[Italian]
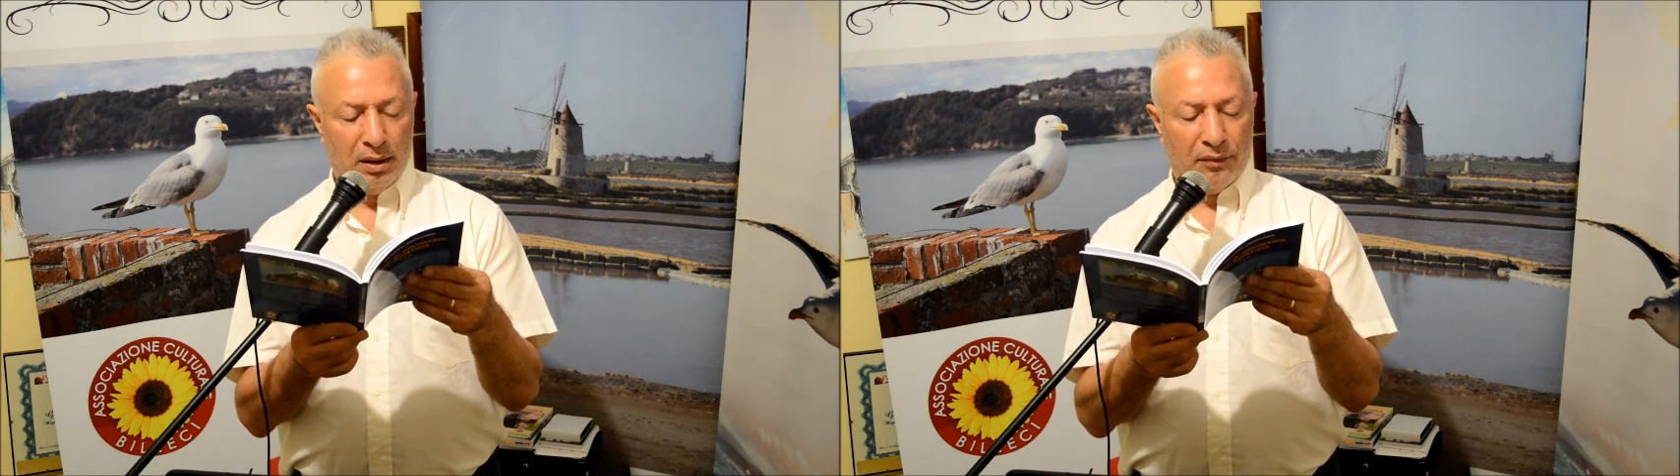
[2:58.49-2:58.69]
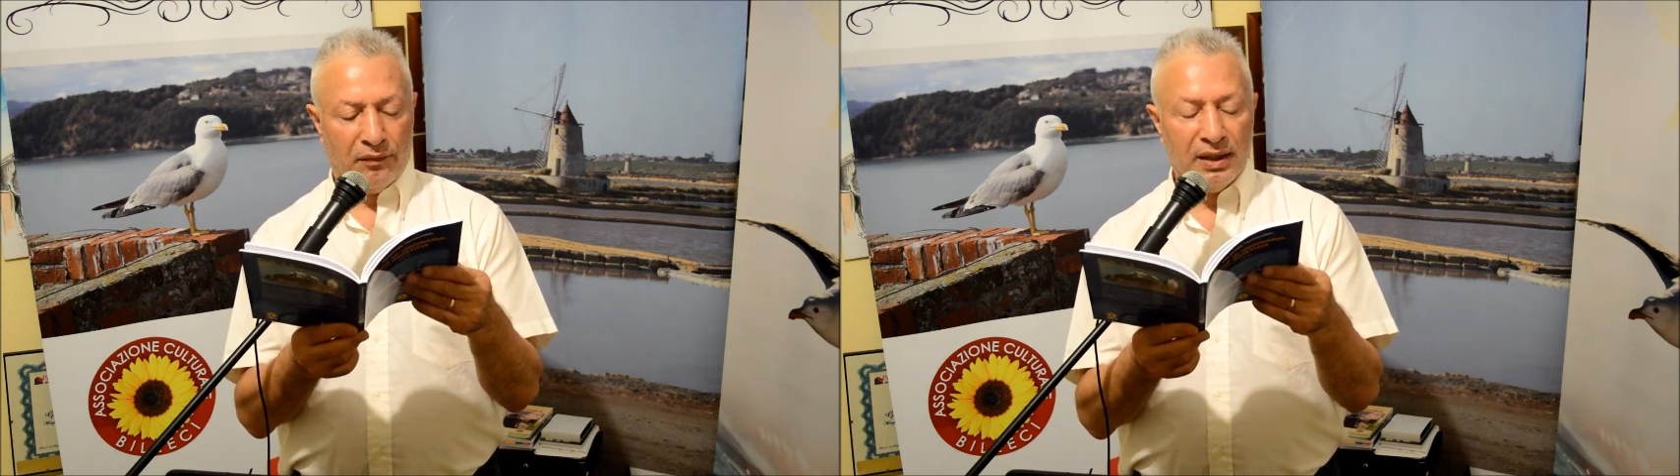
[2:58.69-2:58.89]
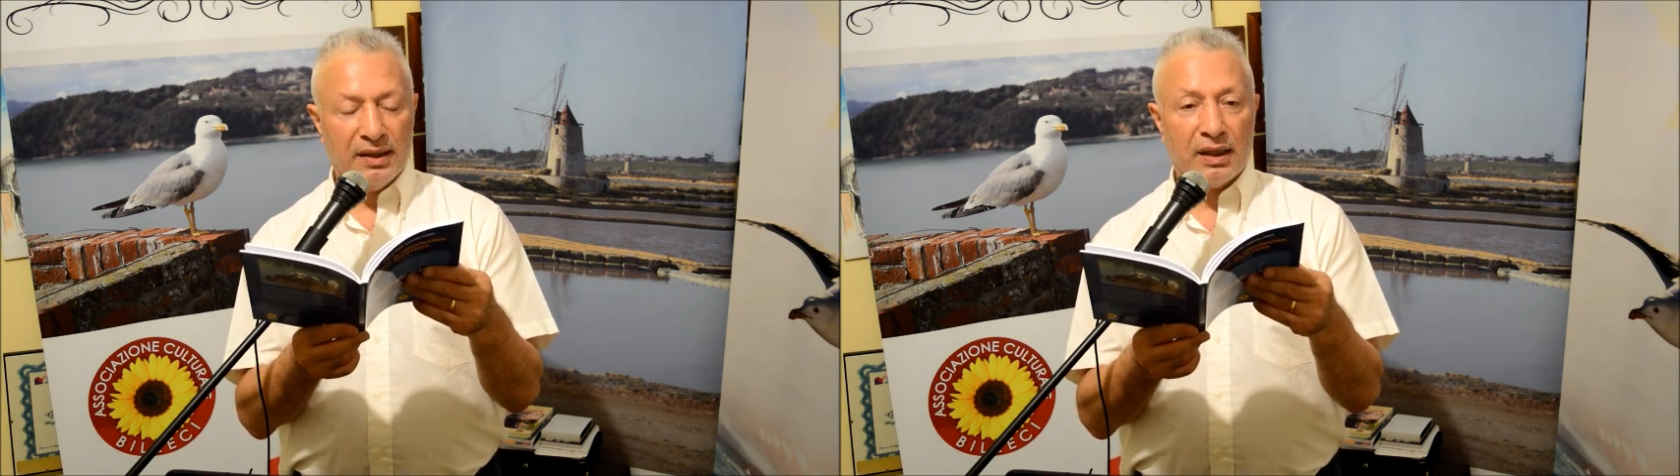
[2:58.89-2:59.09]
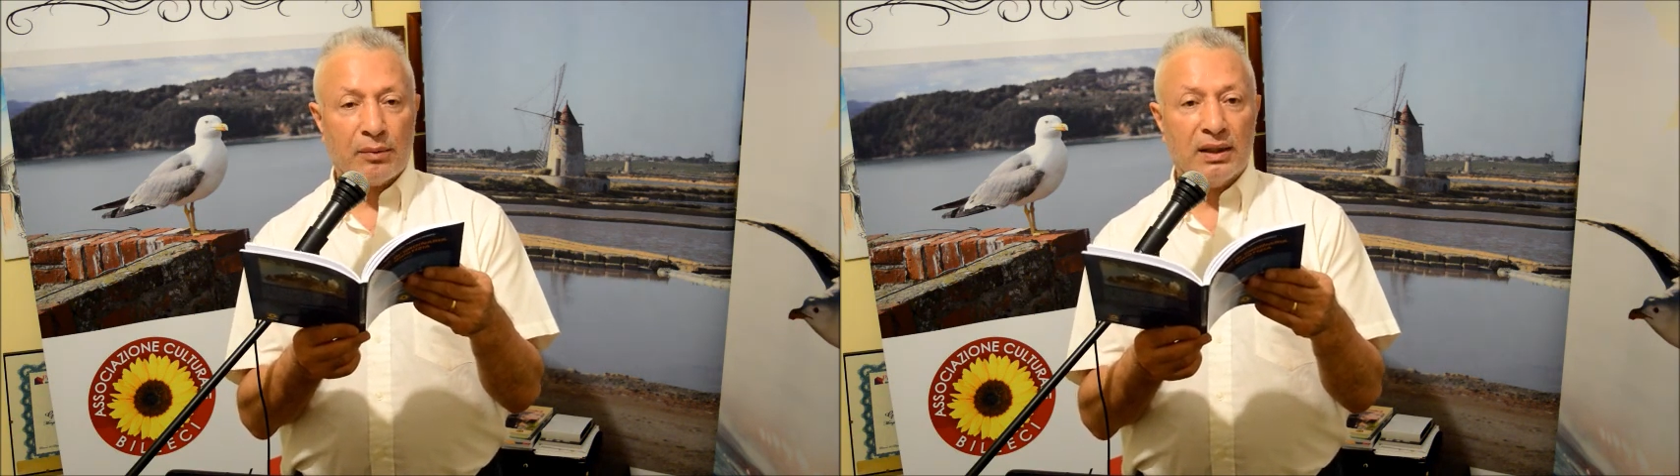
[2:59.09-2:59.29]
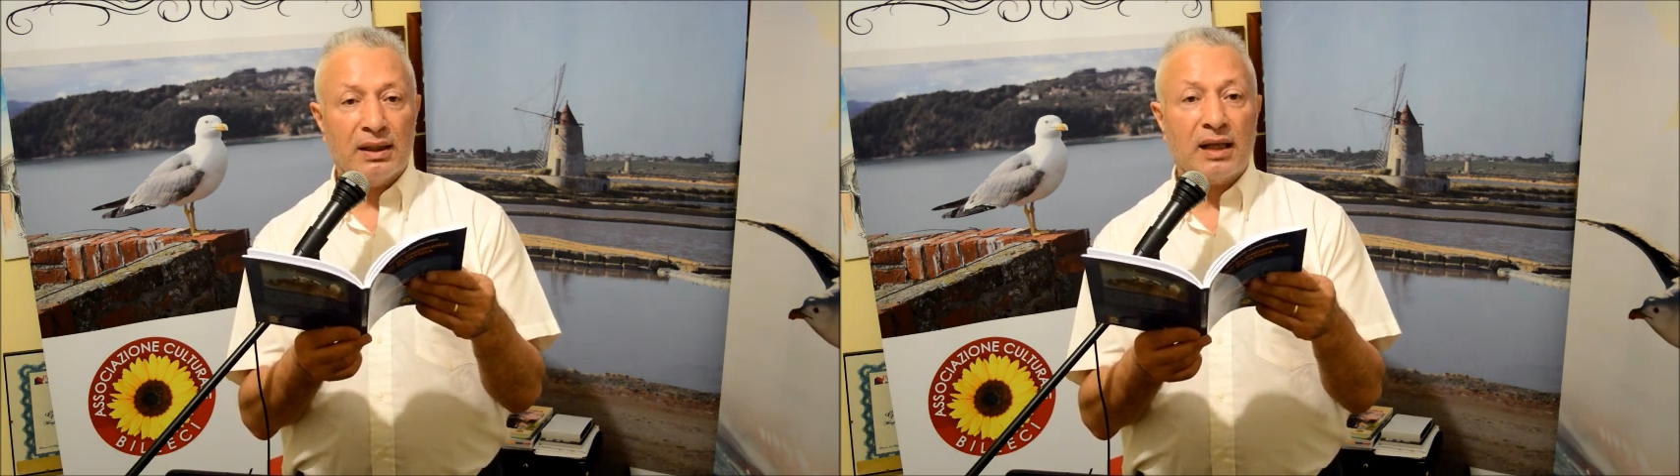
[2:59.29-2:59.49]
figli di
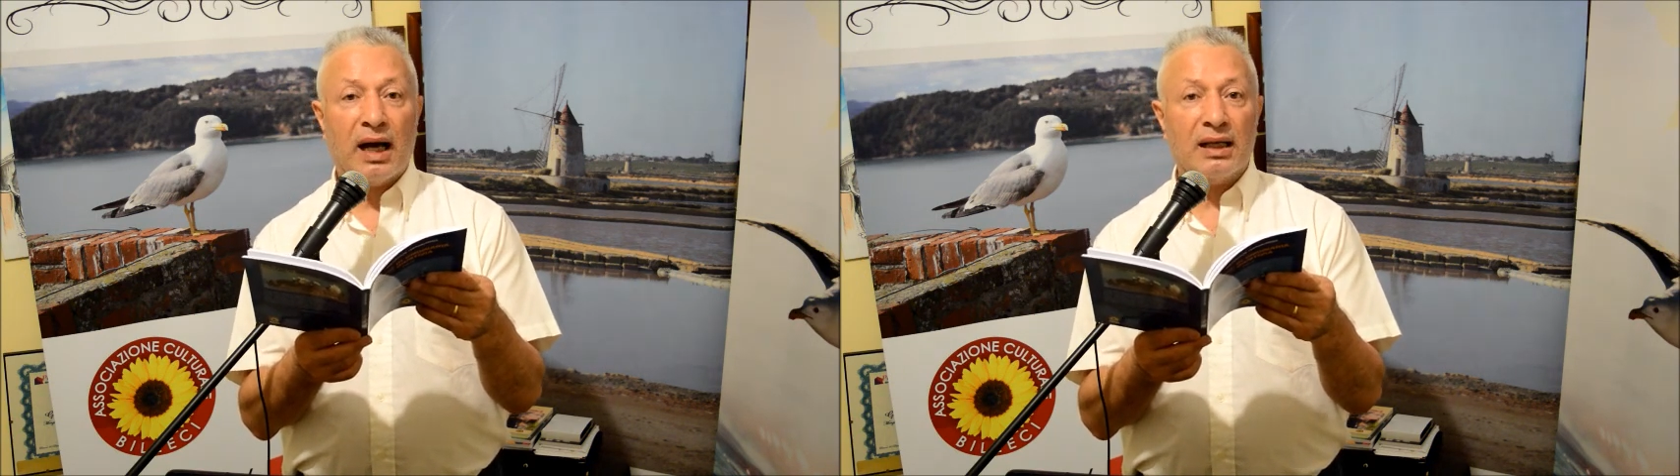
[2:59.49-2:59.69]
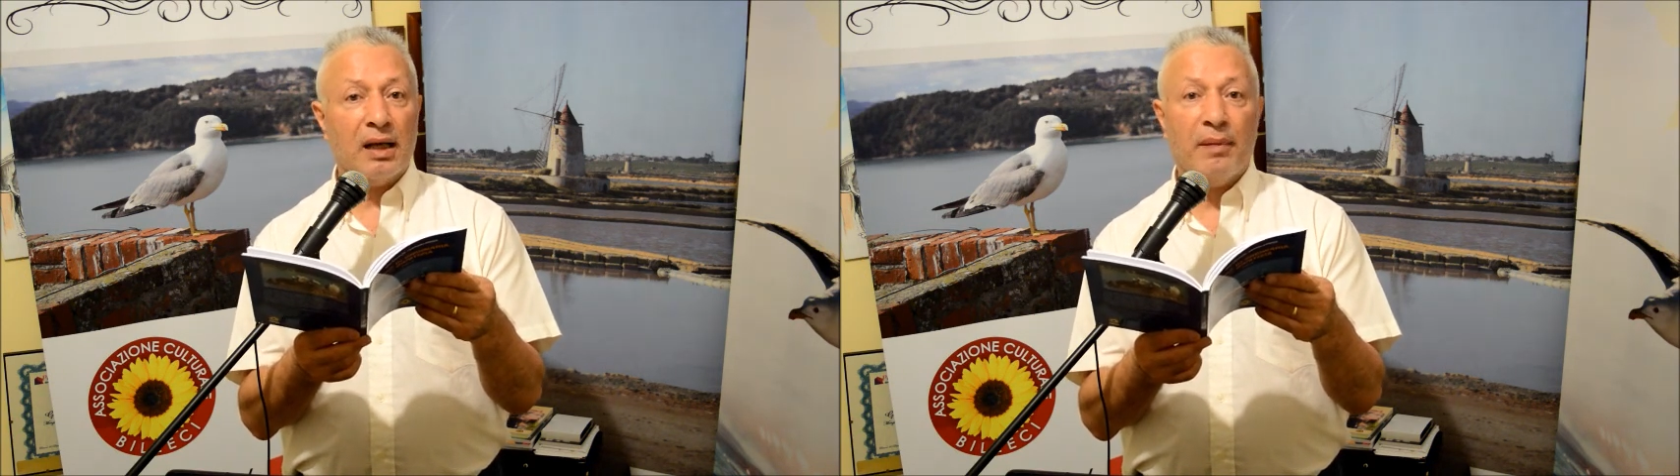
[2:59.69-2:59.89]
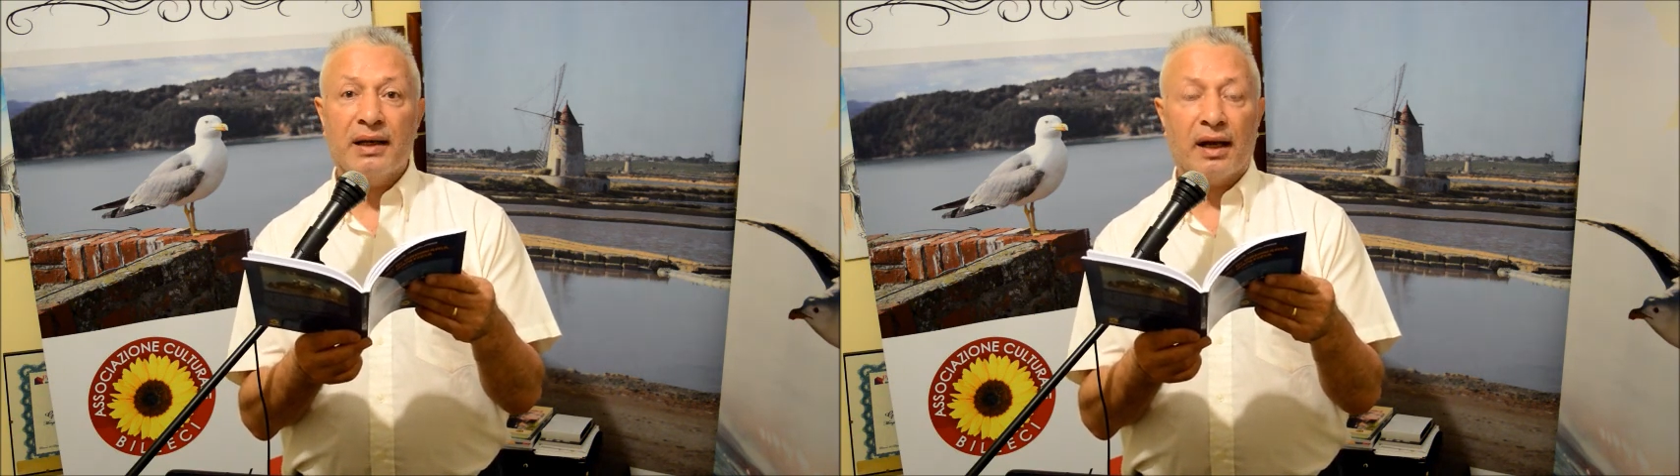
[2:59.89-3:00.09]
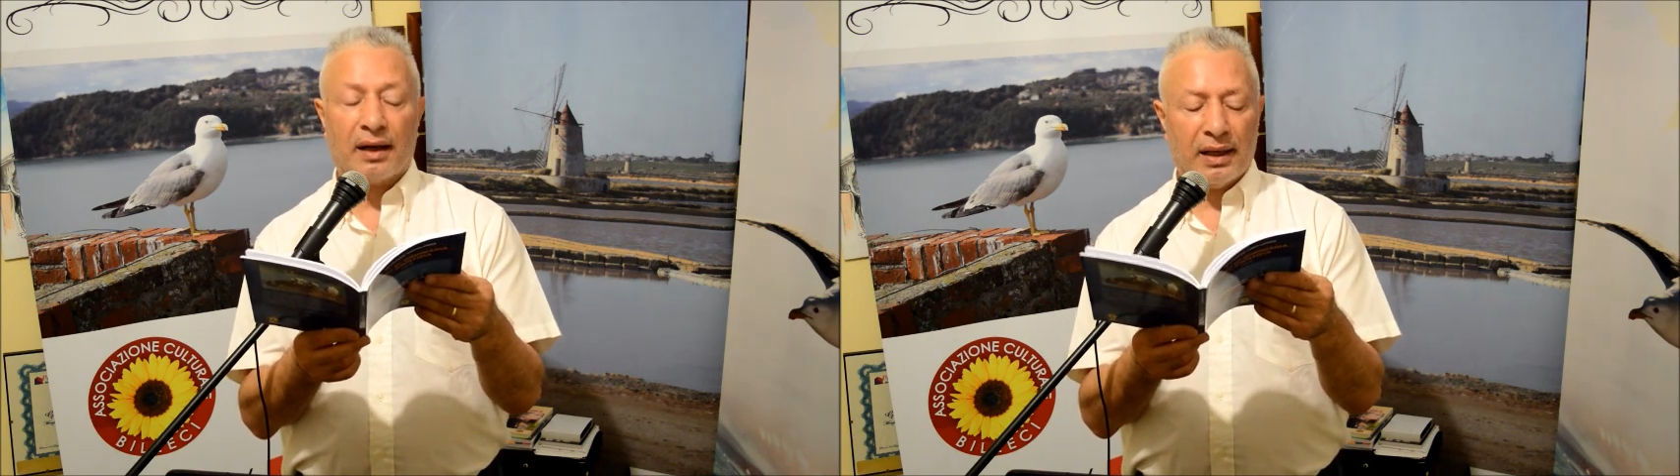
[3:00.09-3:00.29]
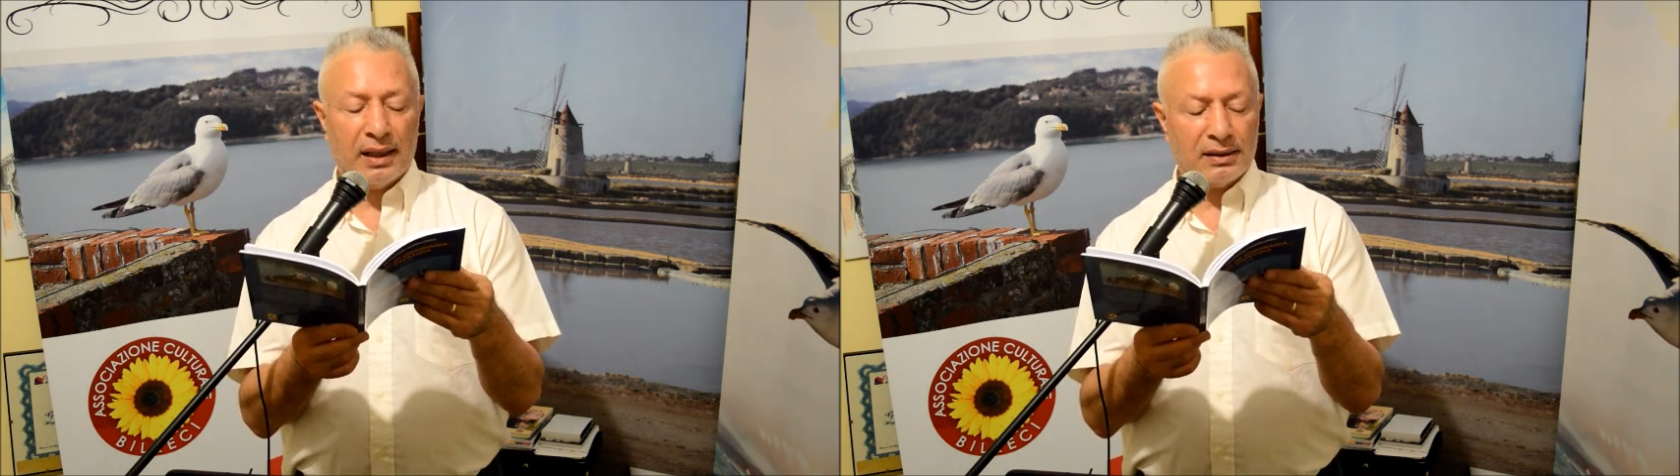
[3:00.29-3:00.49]
quell'Italia mai
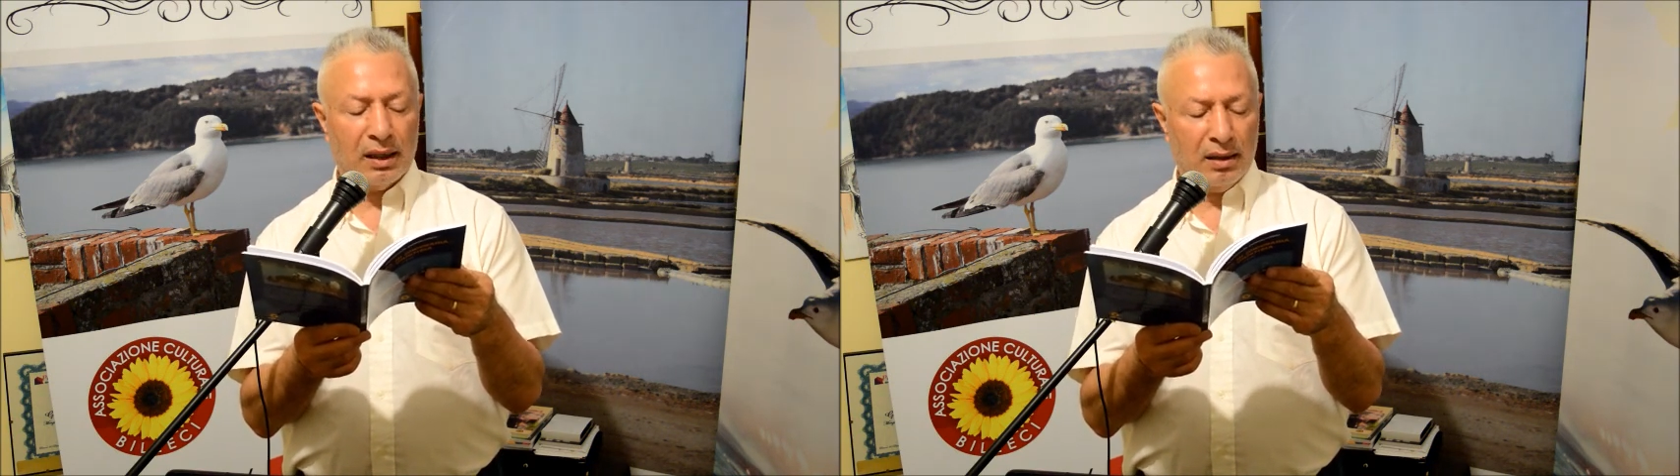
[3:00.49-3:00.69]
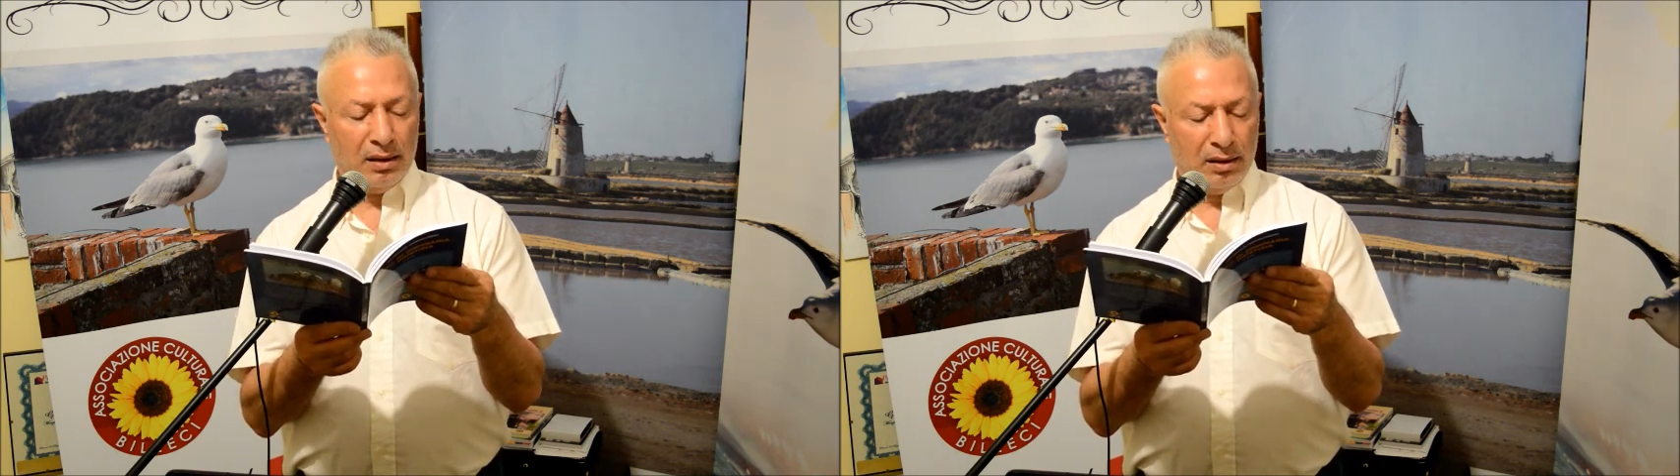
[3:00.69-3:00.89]
arresa,